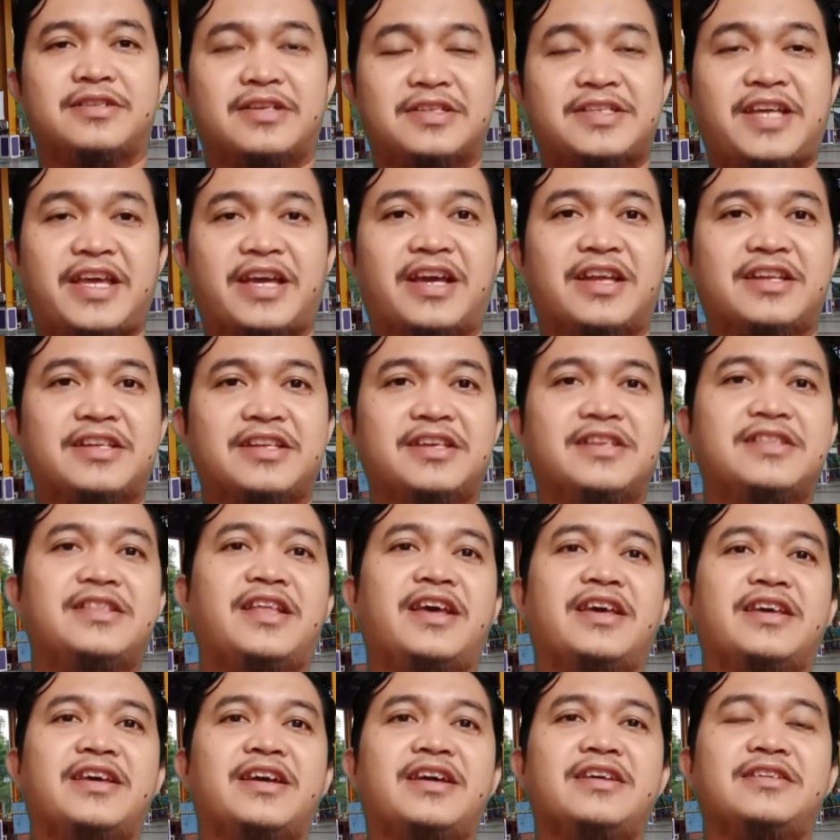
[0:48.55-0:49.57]
kesayangan kita
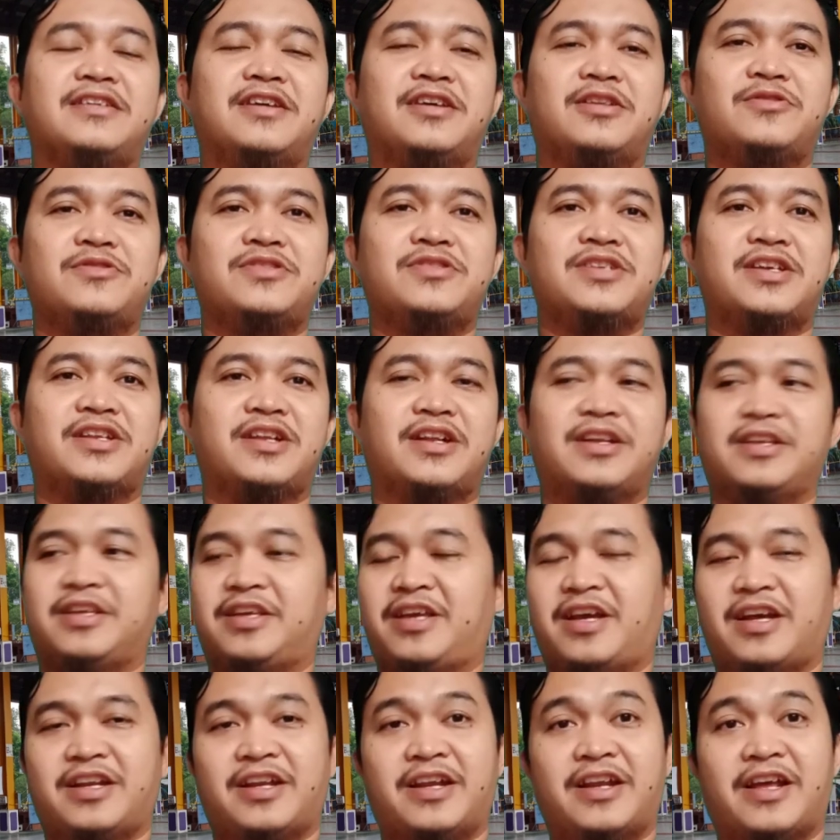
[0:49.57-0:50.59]
ya yaitu channel
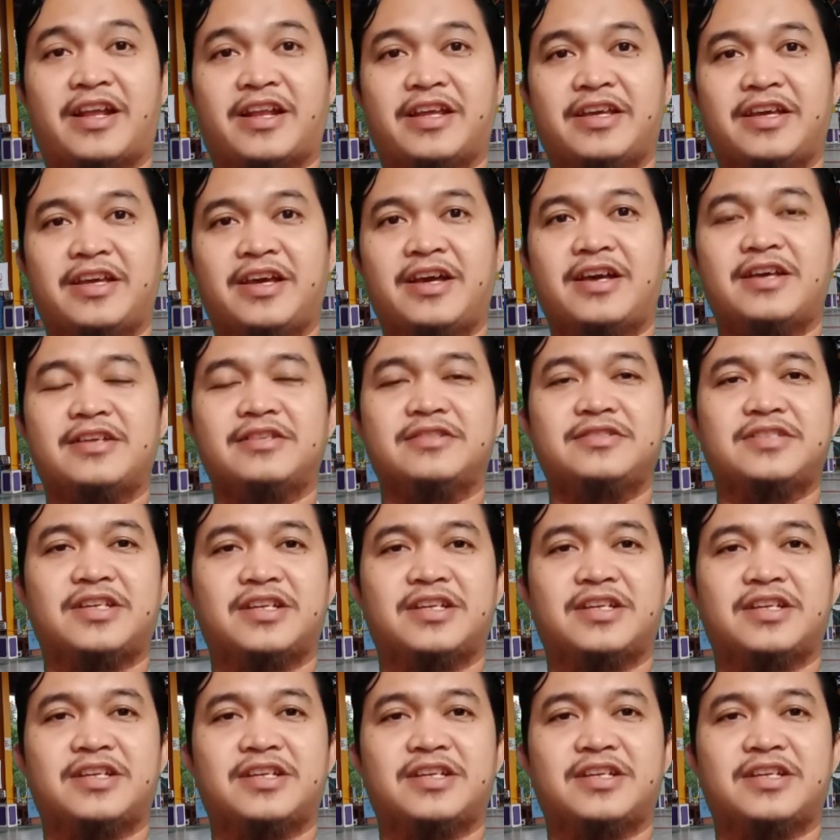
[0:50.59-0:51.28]
Diki Arayan